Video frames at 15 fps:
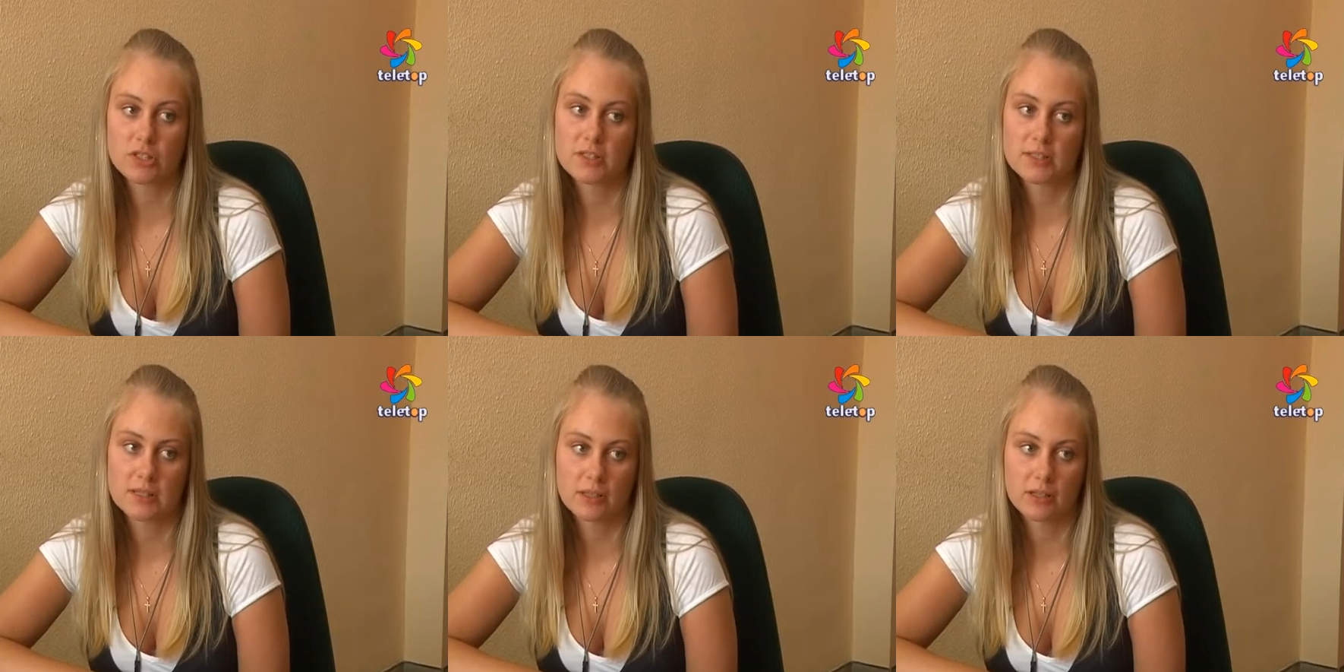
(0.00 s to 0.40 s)
że
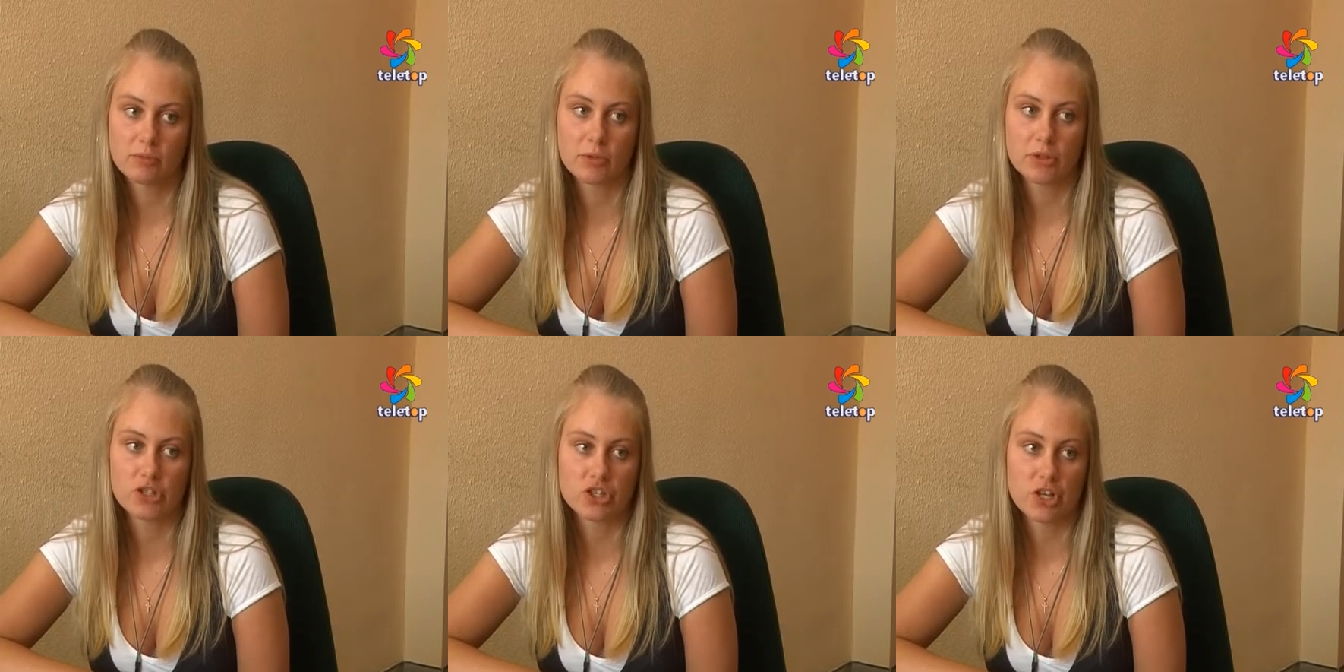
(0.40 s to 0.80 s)
zostaną
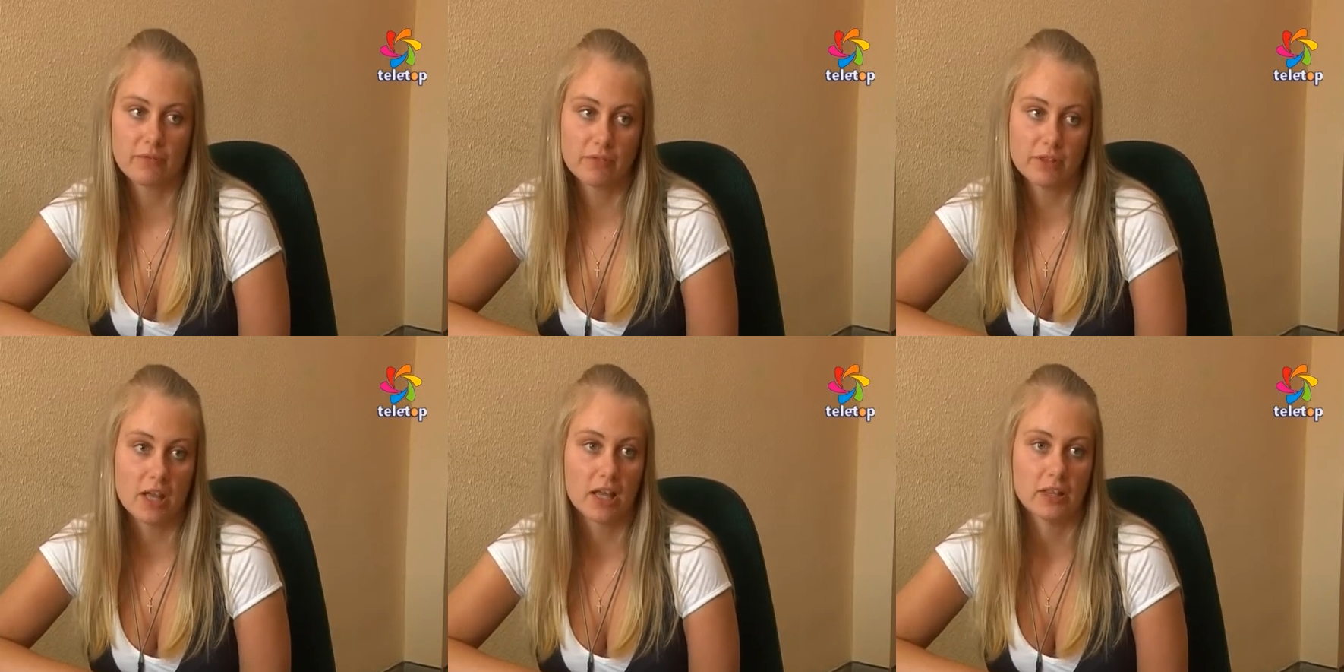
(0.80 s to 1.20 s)
one źle
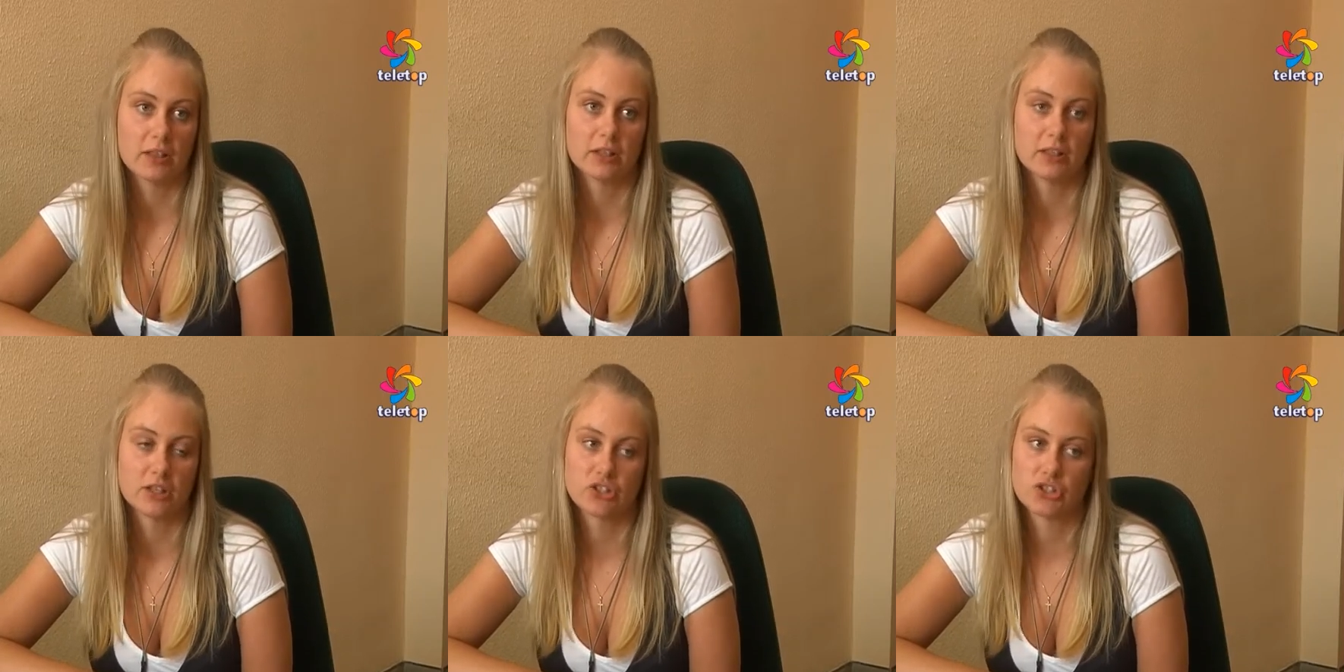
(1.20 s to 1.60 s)

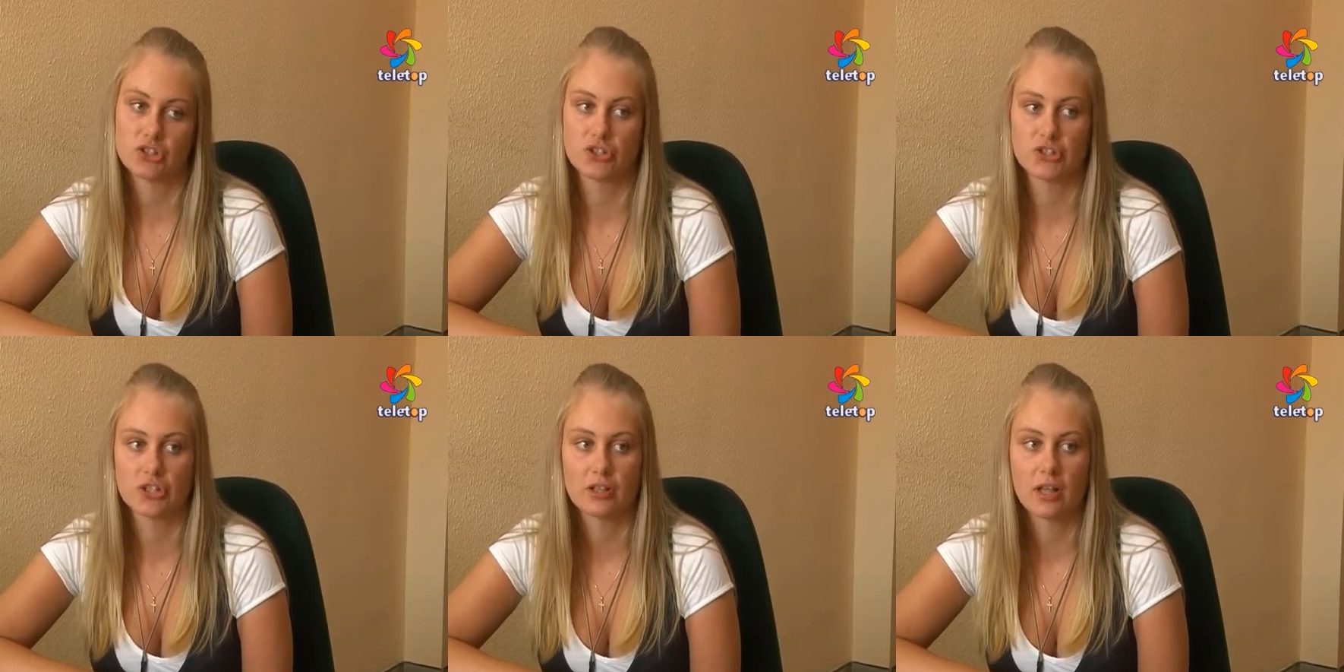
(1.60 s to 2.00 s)
wydane,
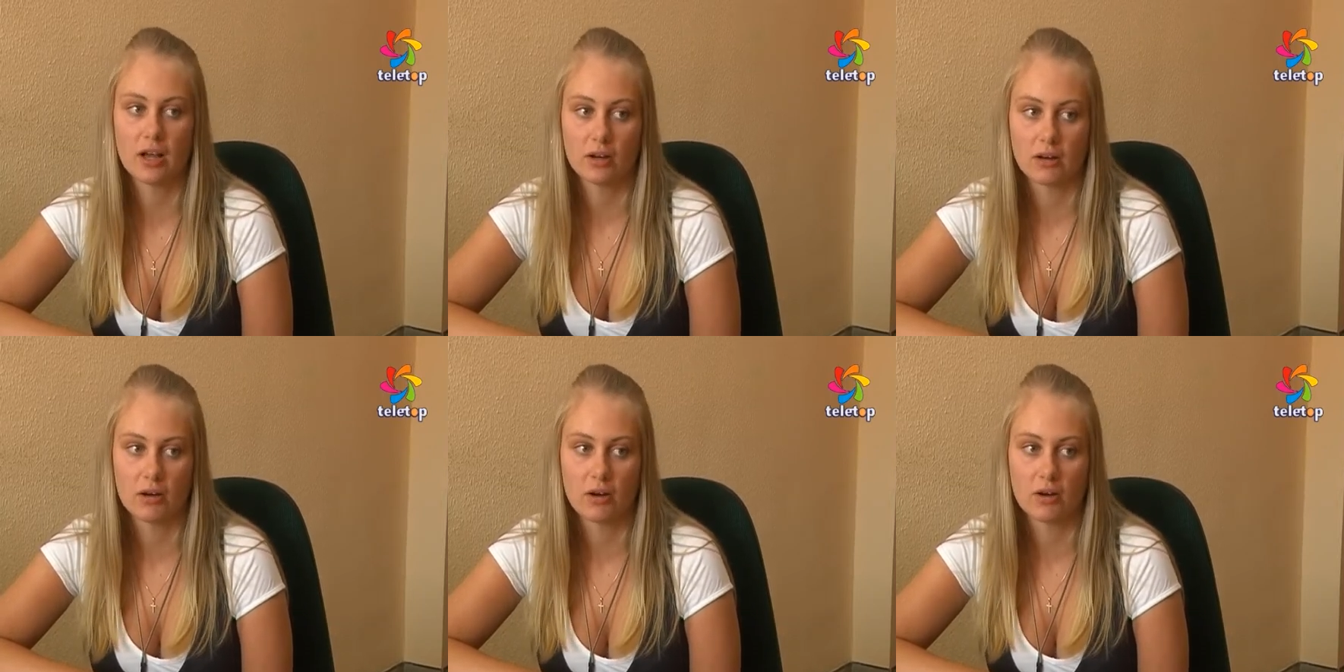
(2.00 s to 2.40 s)
najczęściej na
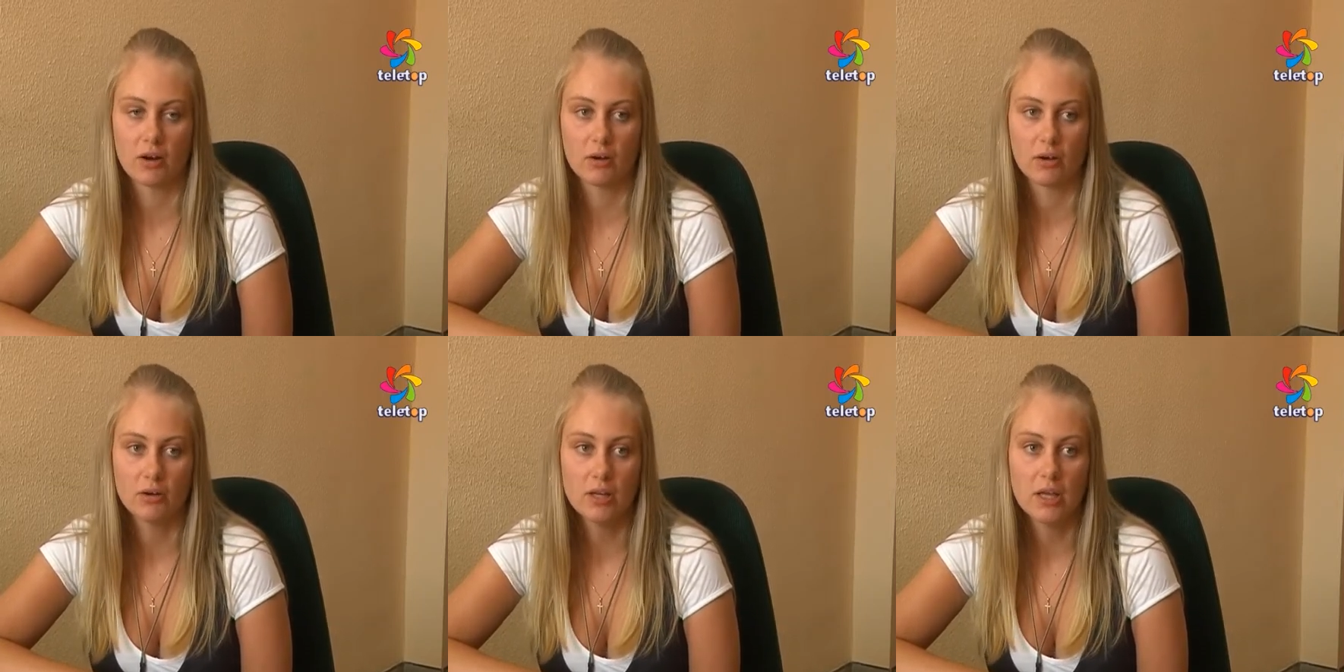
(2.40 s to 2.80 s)

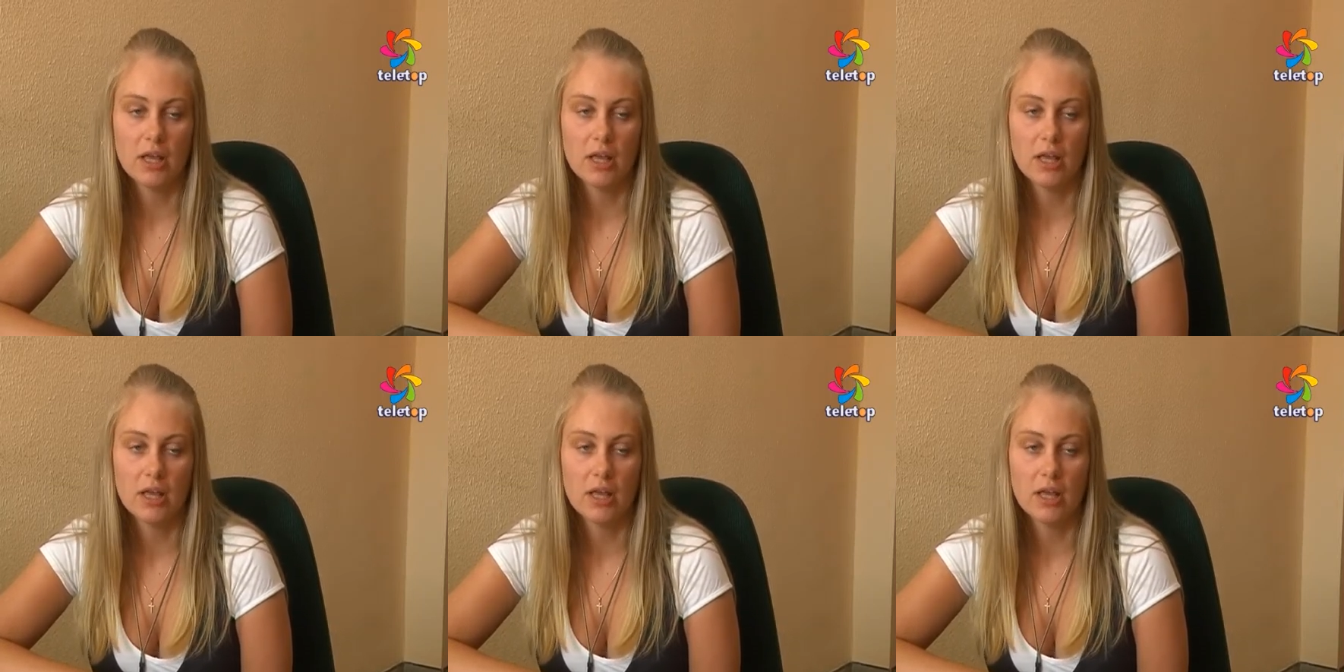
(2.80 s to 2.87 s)
alkohol.